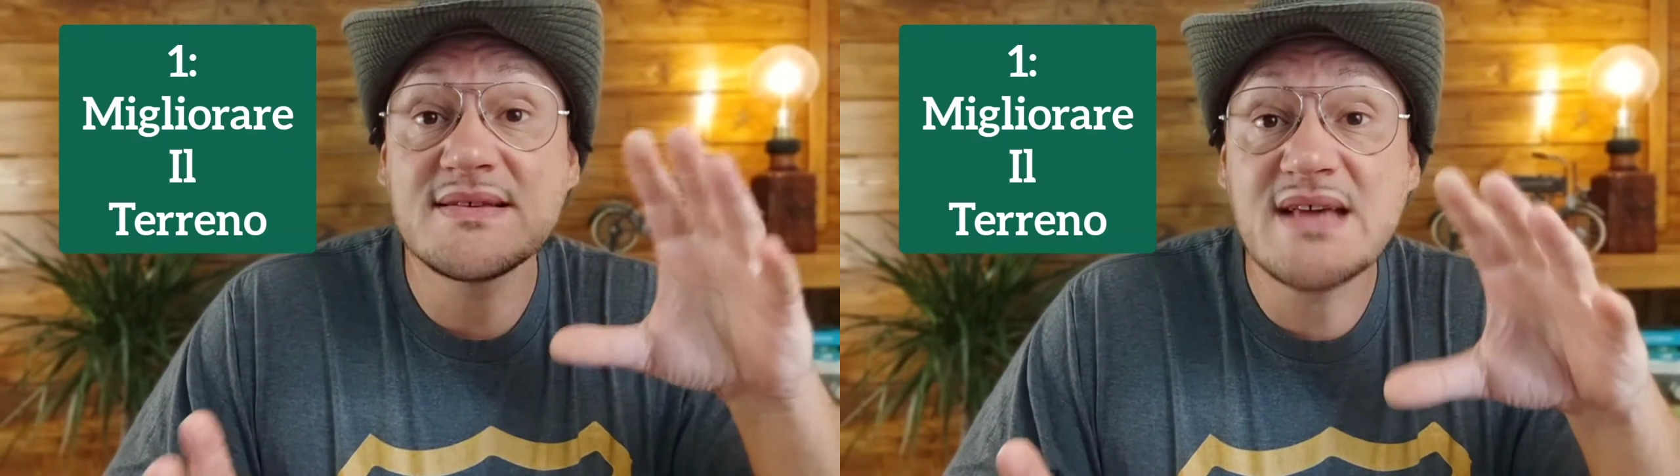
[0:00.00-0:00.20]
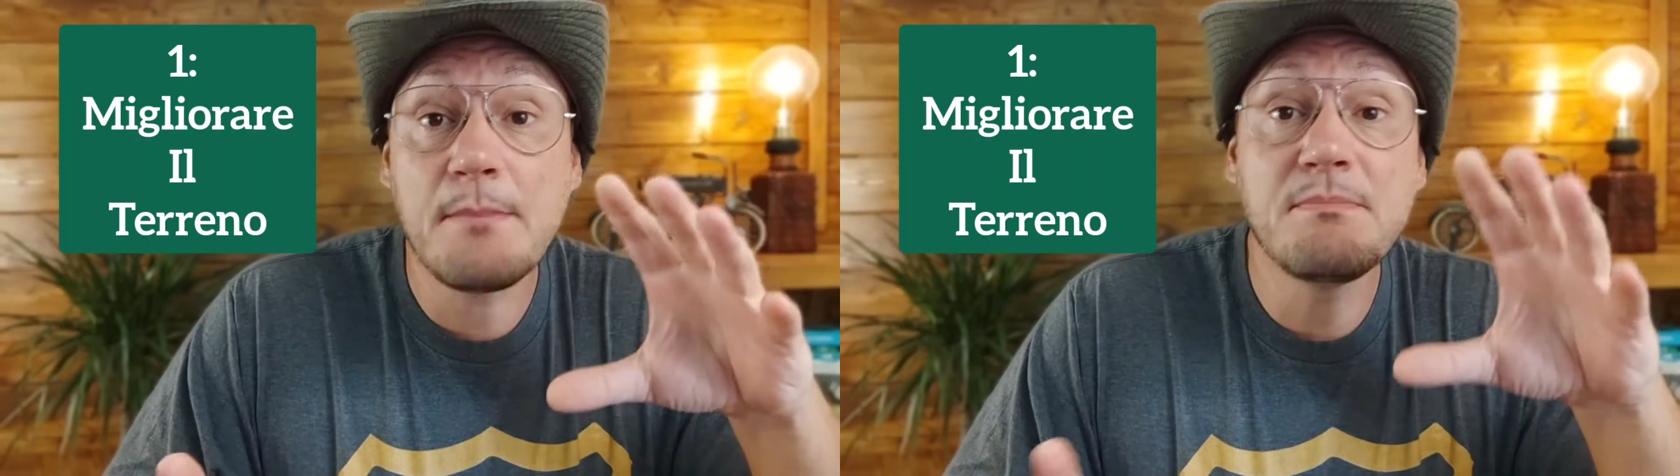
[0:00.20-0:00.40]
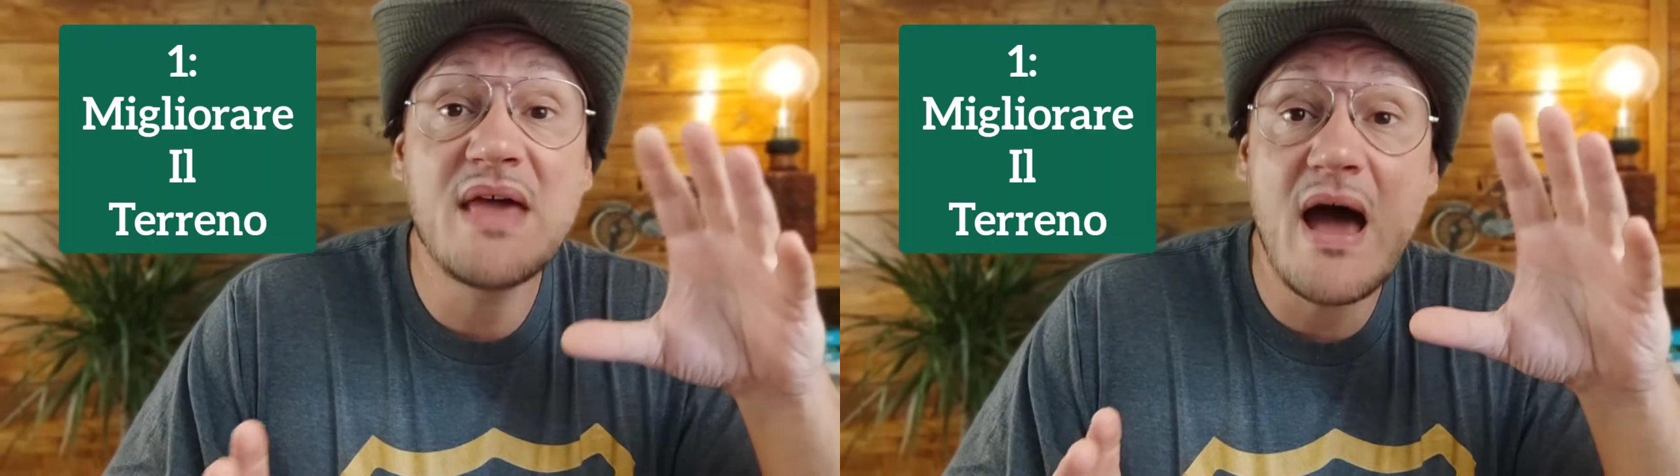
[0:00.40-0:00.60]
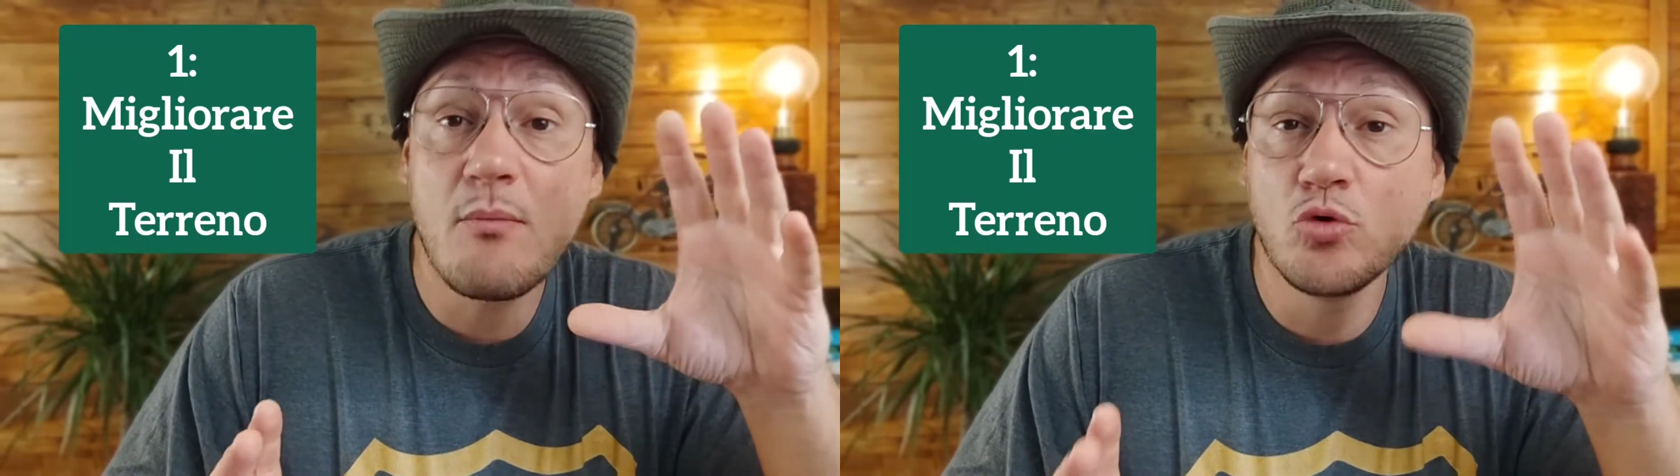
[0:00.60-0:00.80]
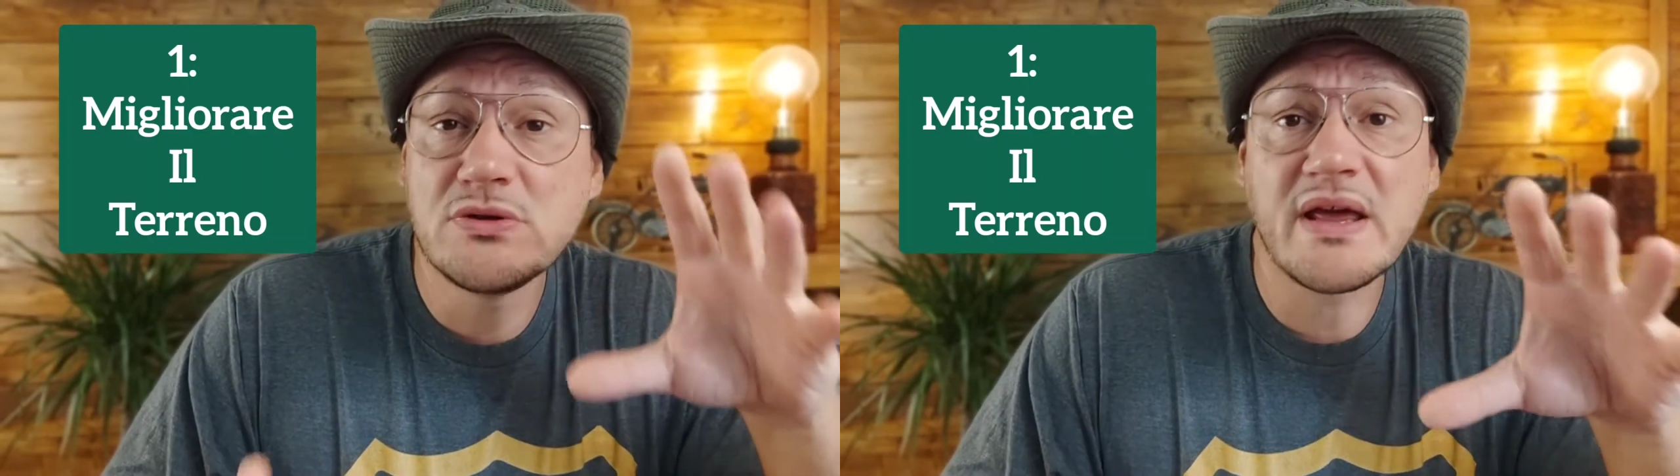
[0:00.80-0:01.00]
se
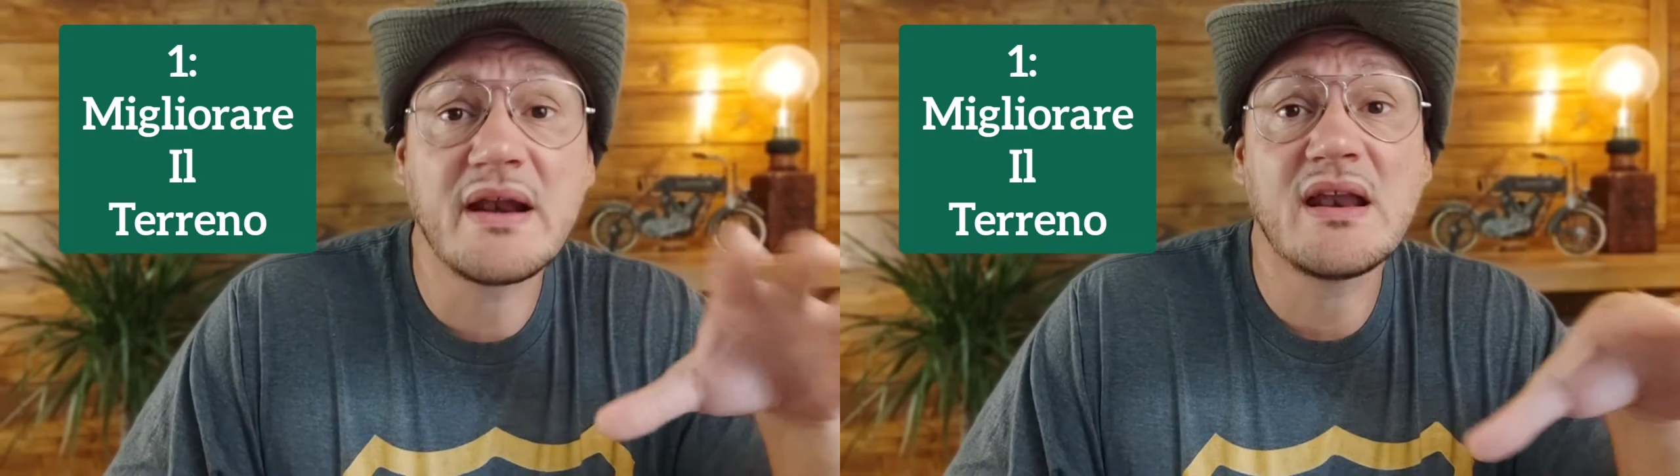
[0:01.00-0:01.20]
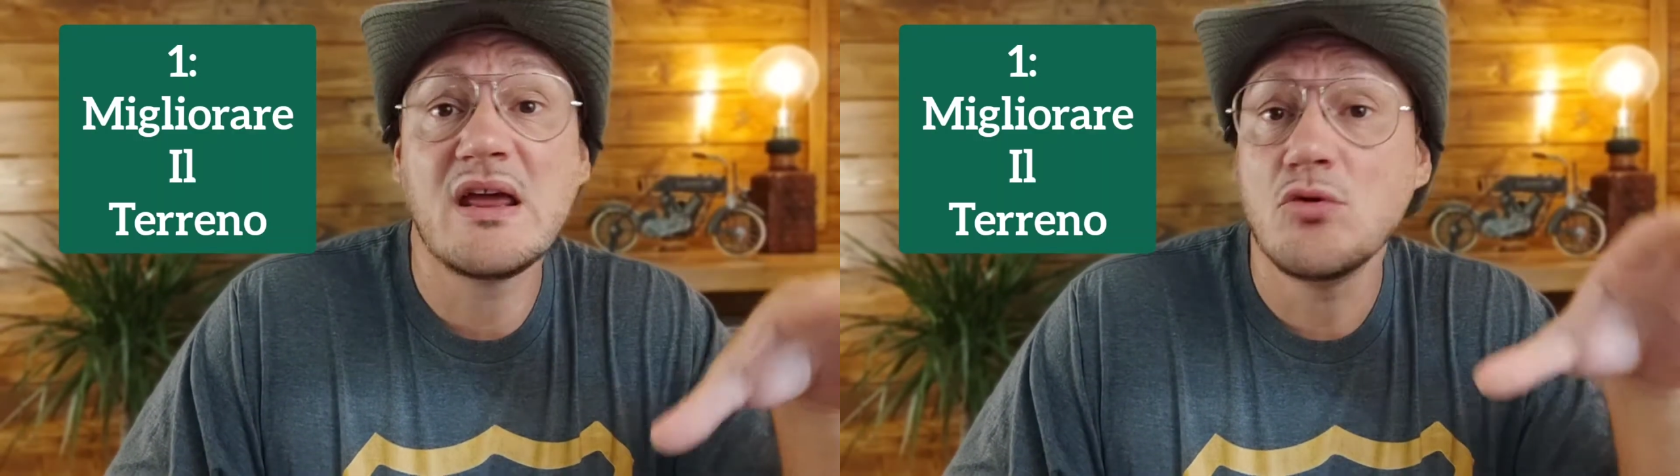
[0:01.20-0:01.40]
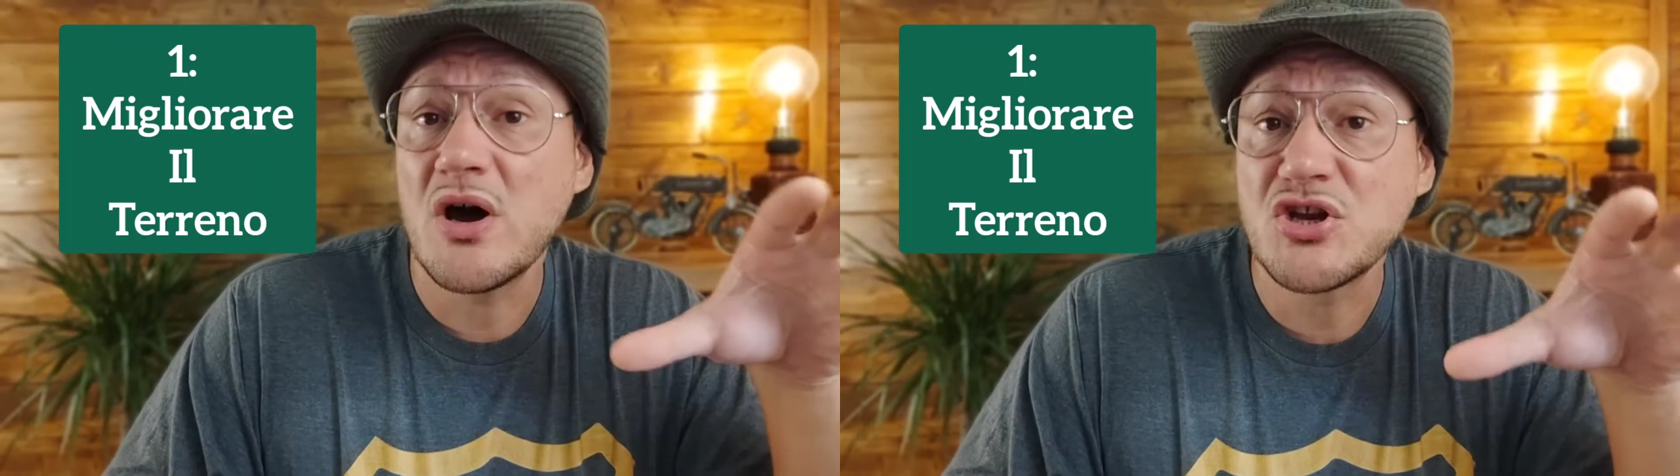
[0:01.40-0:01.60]
abbiamo un terreno